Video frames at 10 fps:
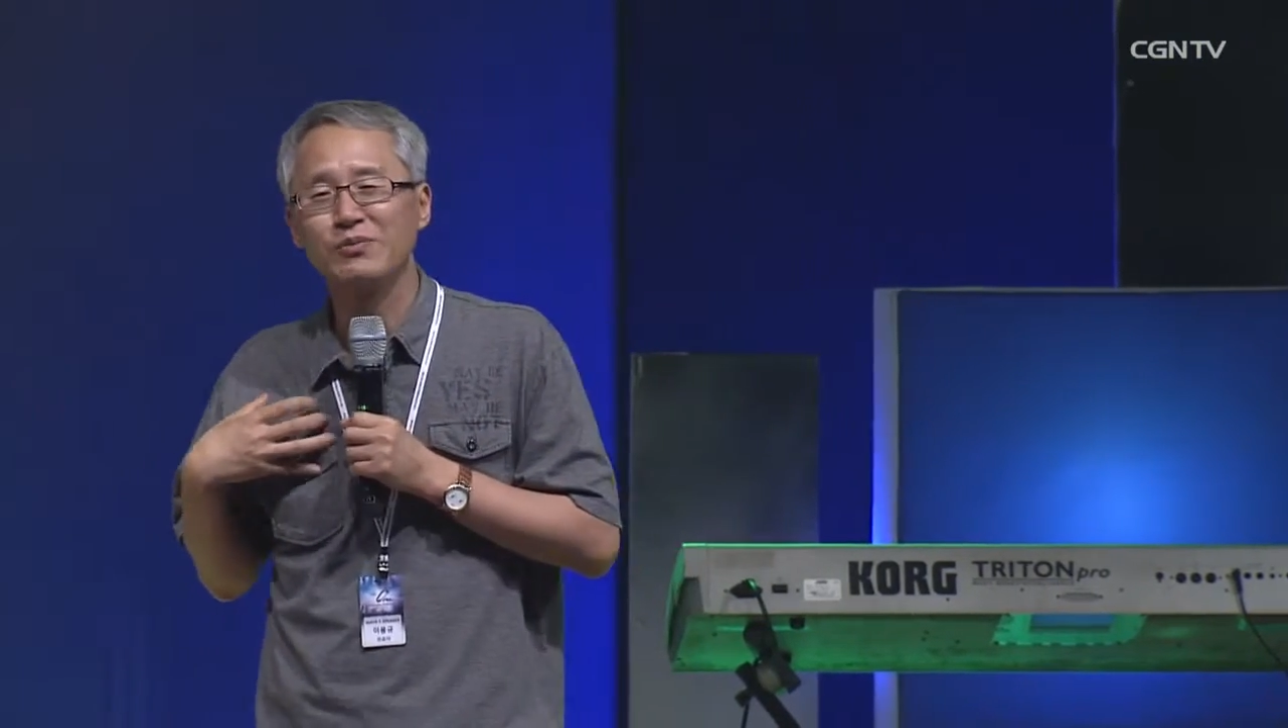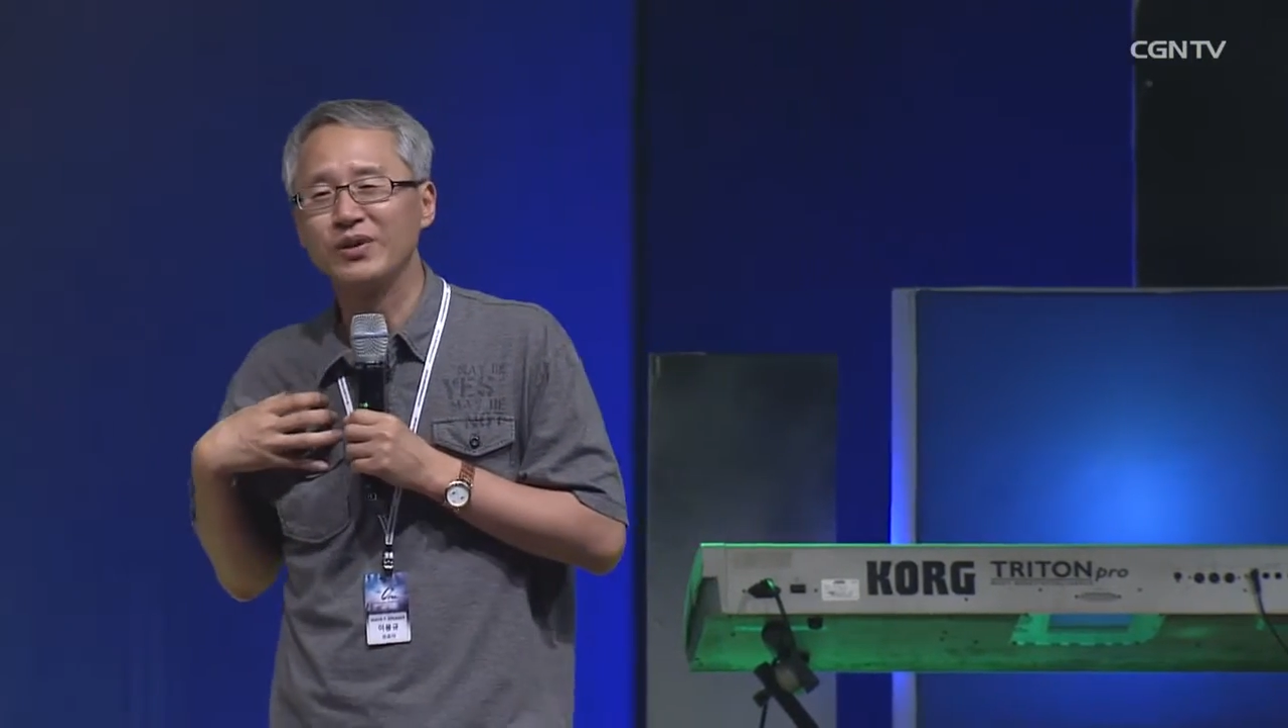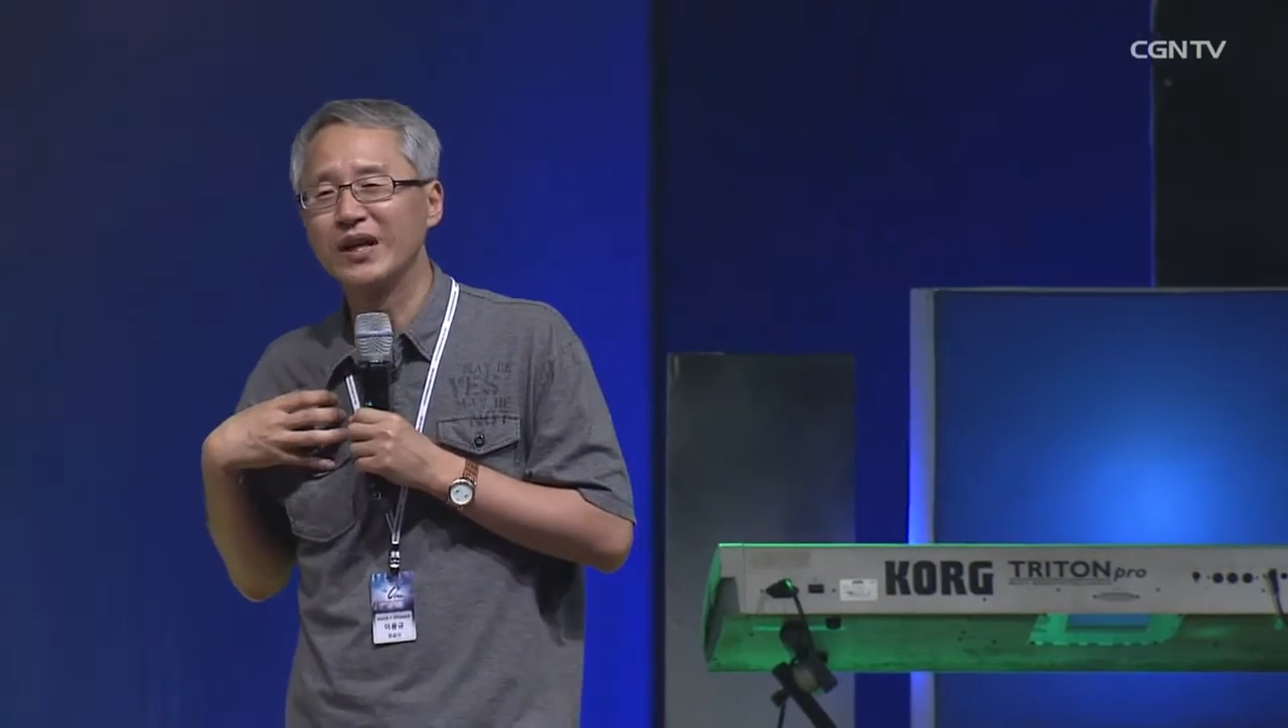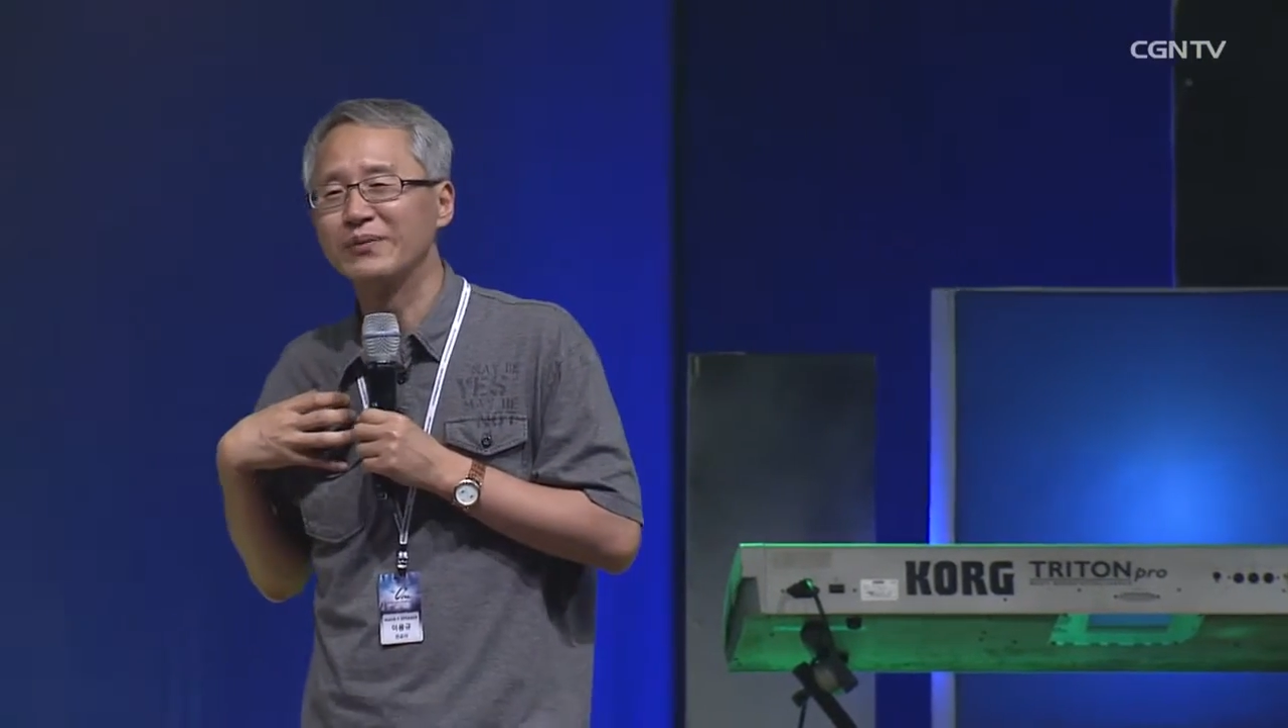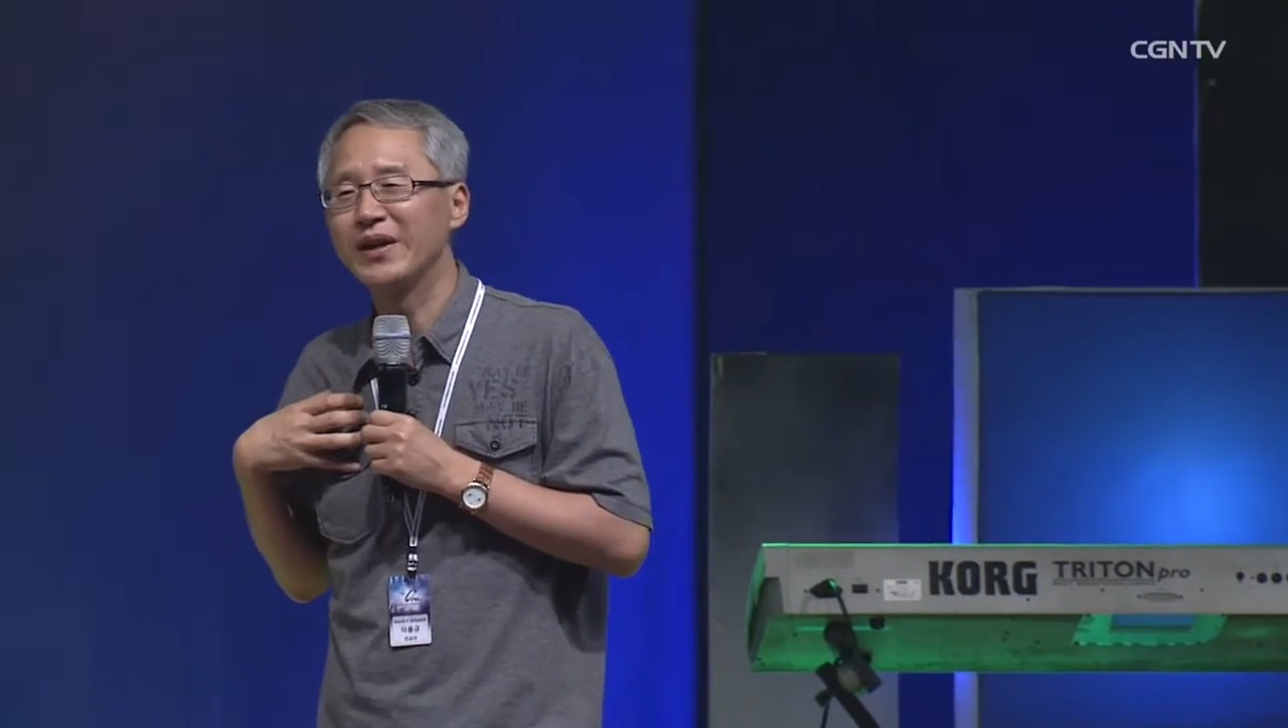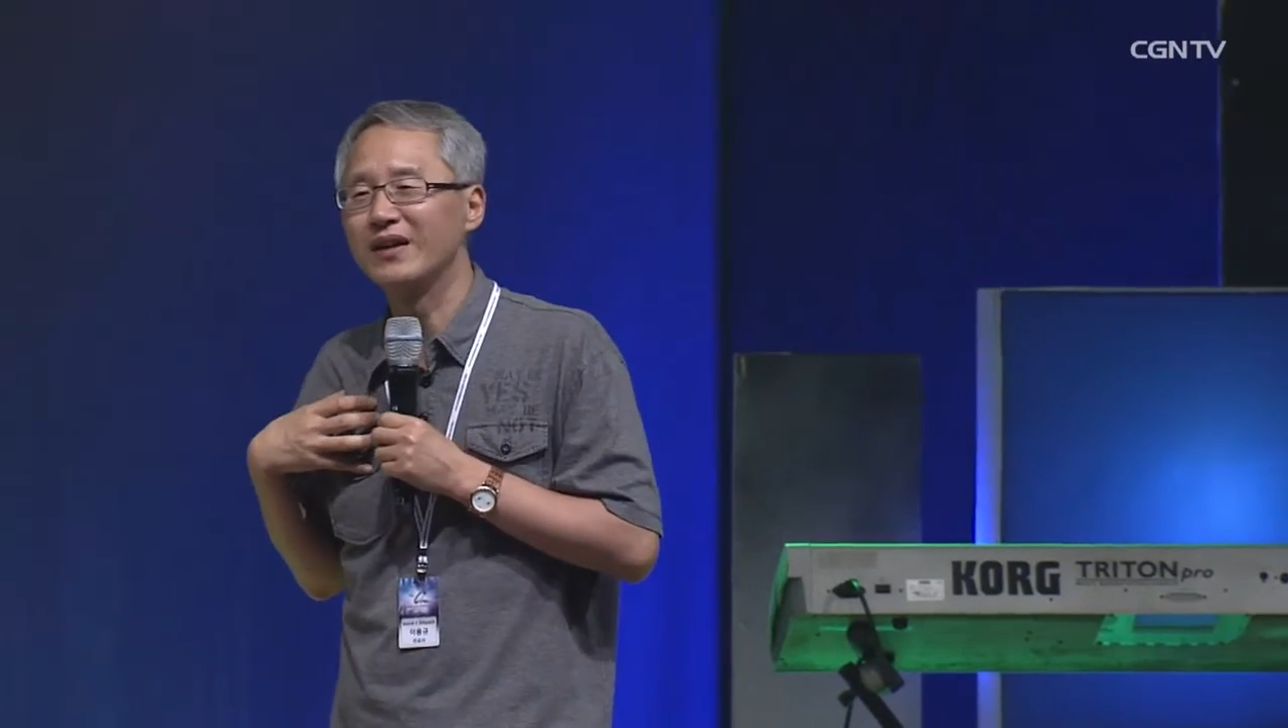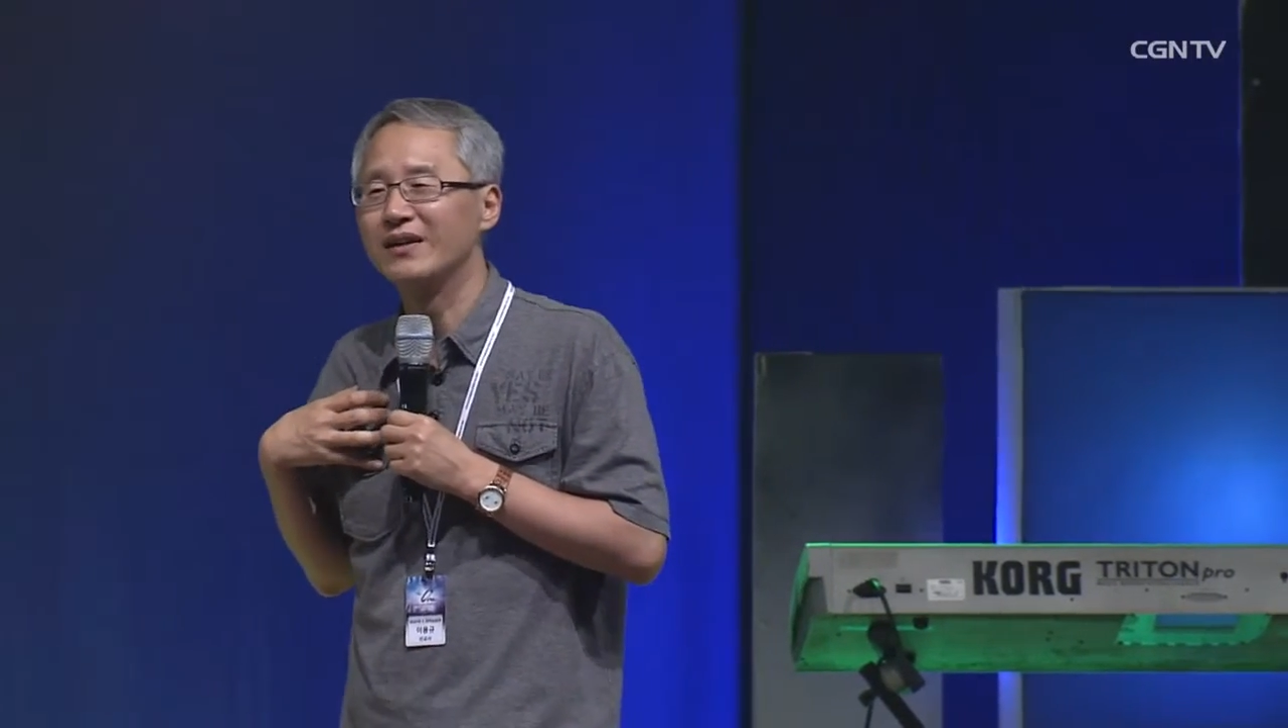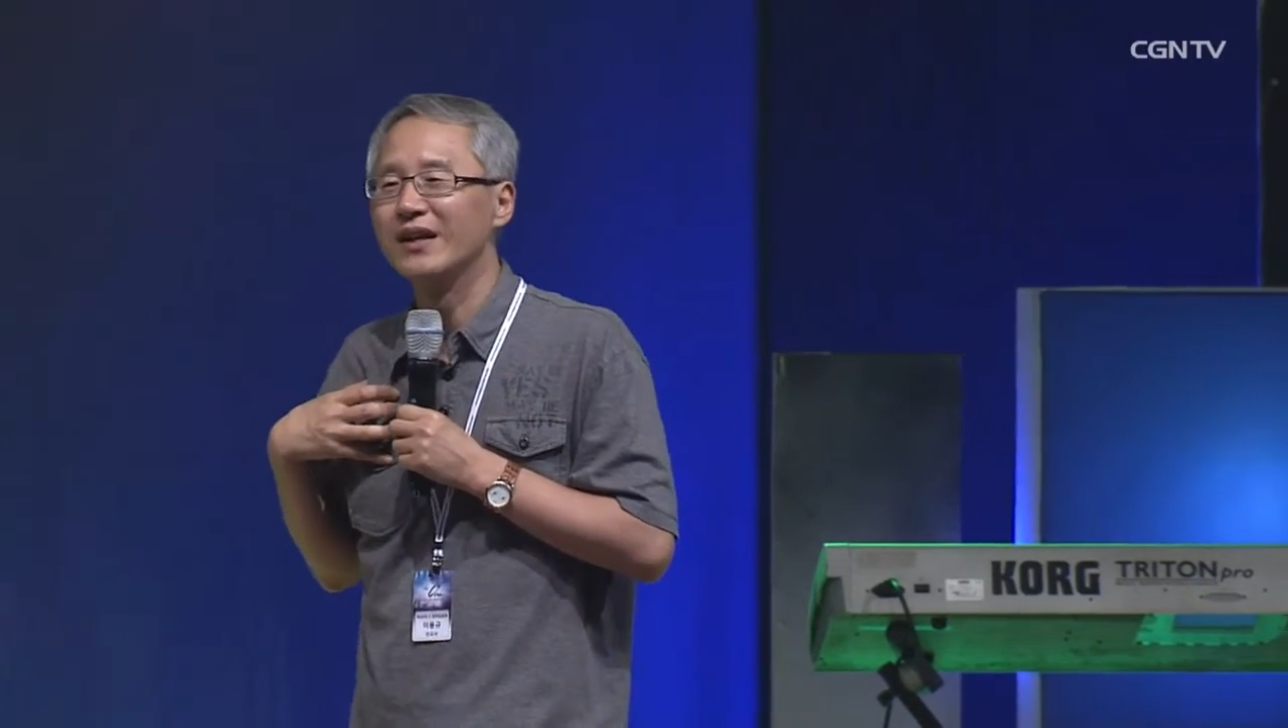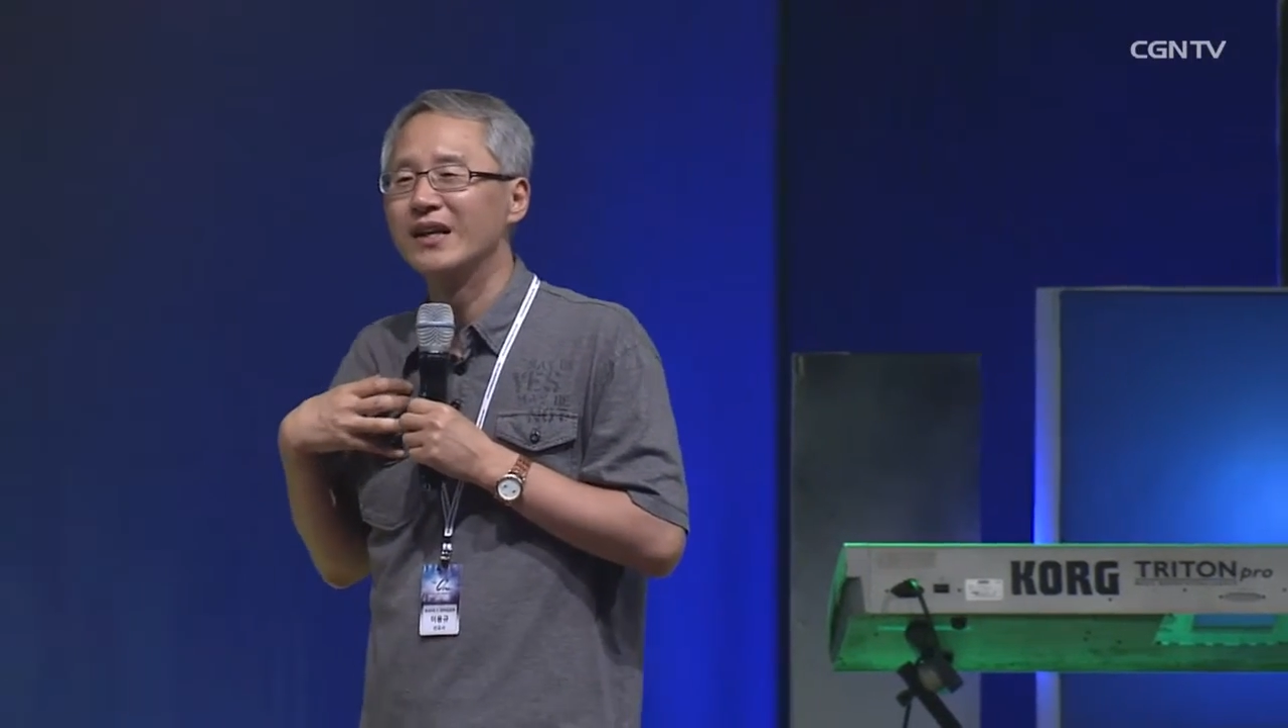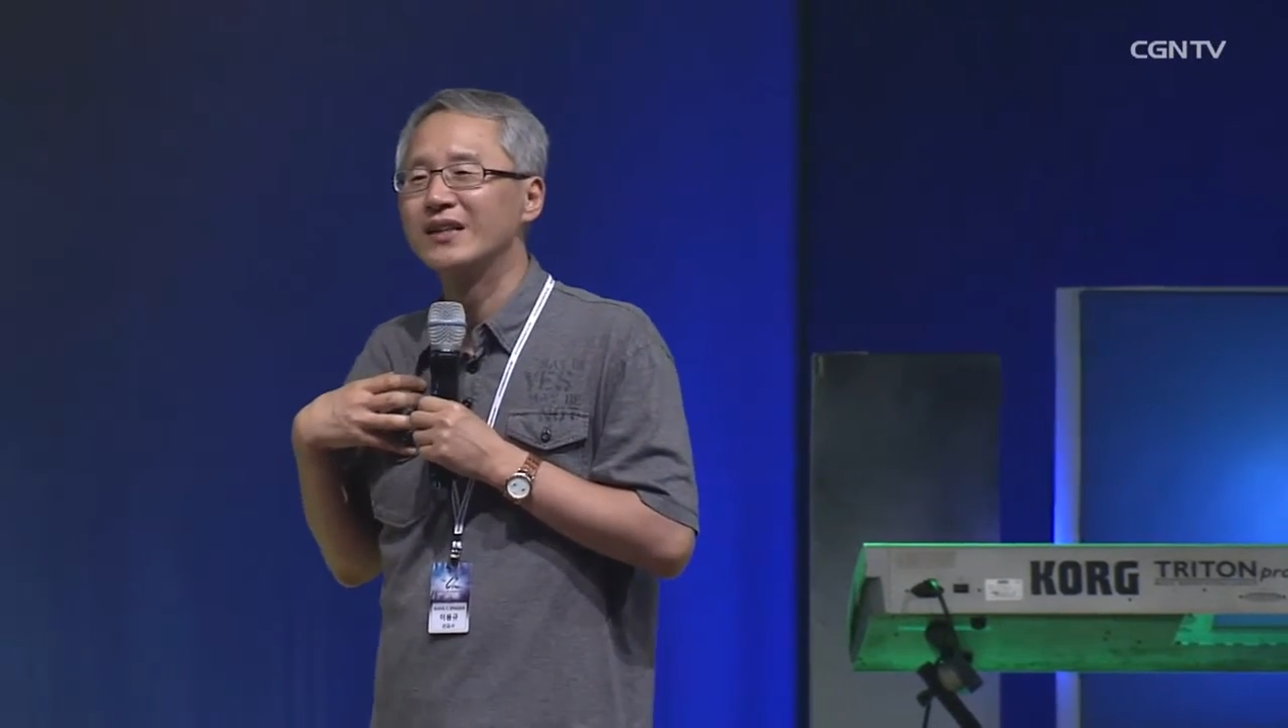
뭐냐면,